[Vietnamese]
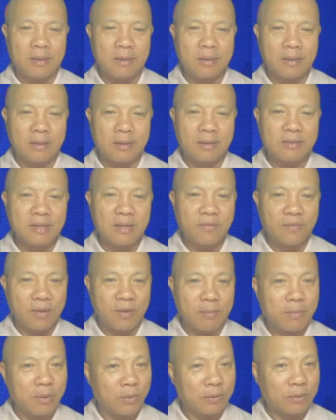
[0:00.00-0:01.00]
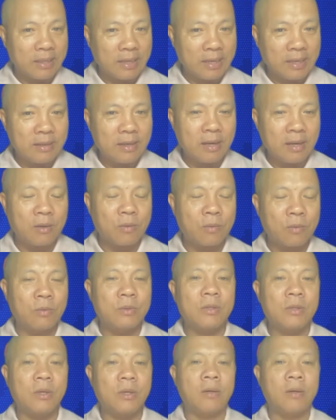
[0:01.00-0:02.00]
À, cái sản phẩm đầu tiên nha,
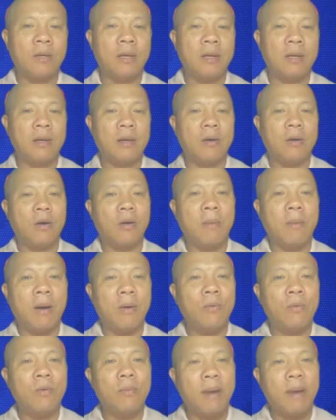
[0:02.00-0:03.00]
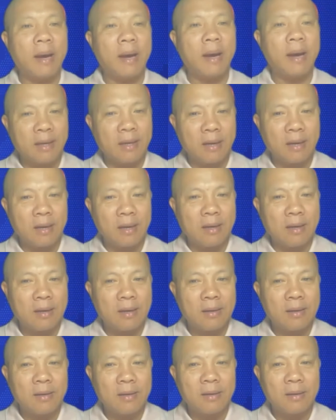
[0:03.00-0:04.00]
cuốn sổ đó là kho báu của bạn đó.
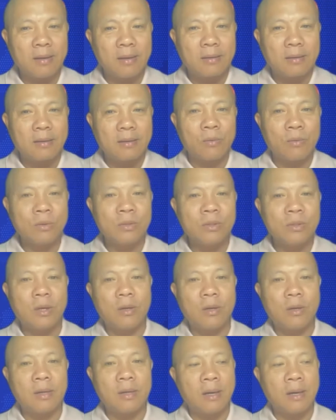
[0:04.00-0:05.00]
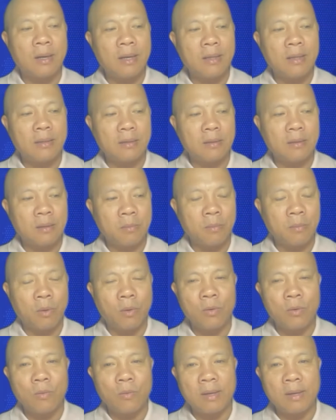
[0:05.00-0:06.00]
Cái cuốn sổ đó là những cái
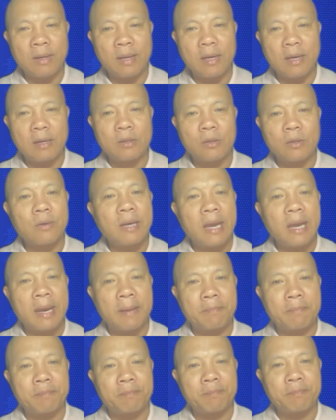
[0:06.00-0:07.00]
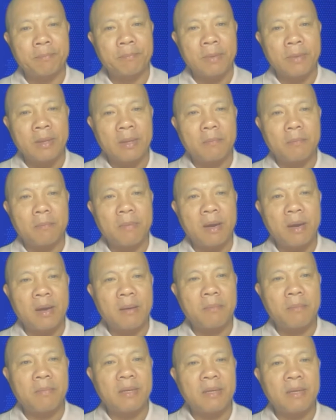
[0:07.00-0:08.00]
mối quan hệ tốt đẹp
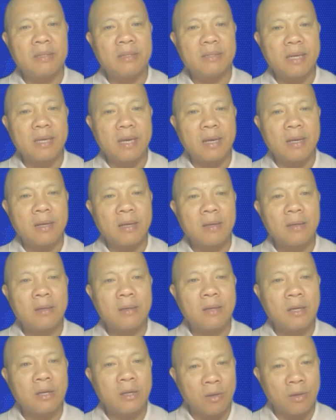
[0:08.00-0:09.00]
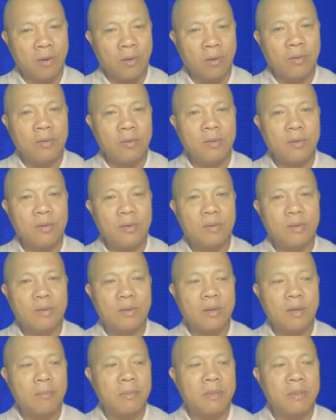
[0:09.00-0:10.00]
mà mình sẽ kết nối
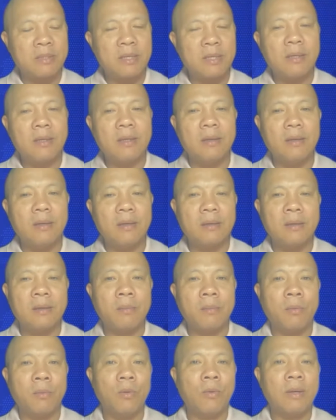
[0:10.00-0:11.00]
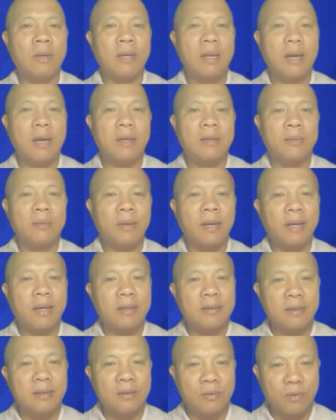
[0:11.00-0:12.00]
để mình xây dựng cái mối quan hệ trong cái
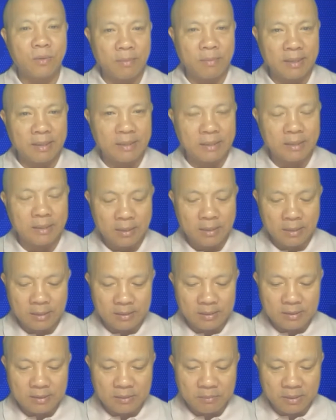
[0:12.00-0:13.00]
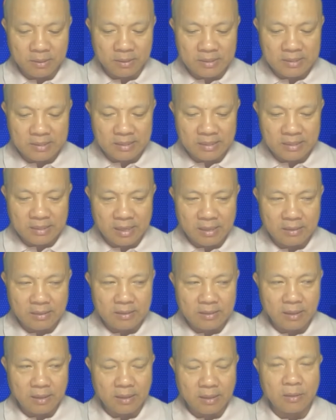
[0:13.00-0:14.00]
hành trình của mình. chín mươi chín ngày
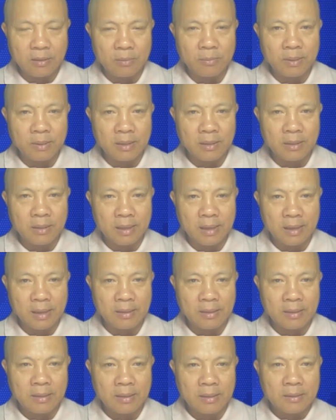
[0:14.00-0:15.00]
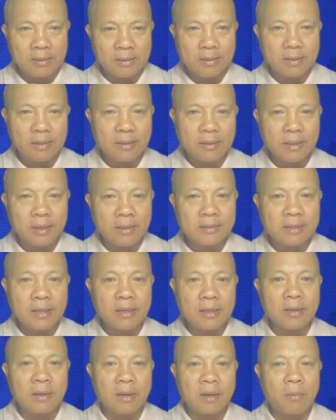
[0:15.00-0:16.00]
thực hành lòng biết ơn này thì cái danh
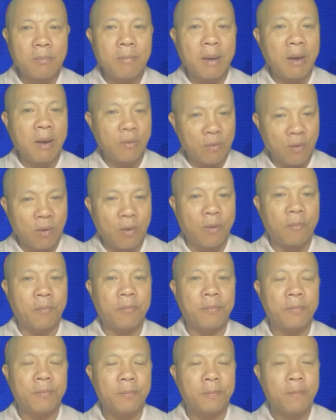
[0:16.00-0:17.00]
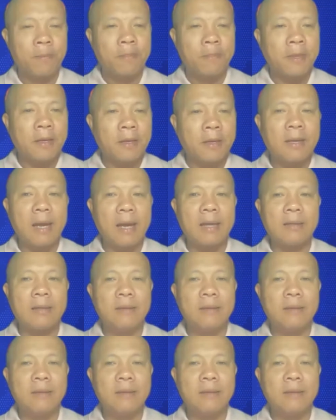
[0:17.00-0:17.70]
sách đó bao gồm tất cả